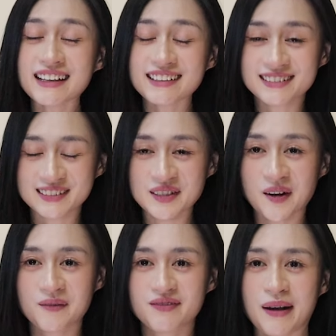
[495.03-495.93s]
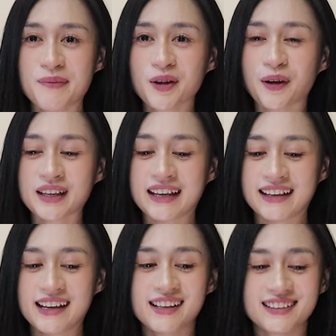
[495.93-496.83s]
tích cực được và mới có
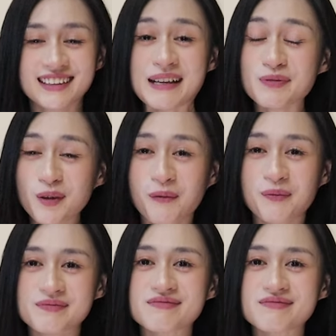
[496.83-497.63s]
thể tiếp tục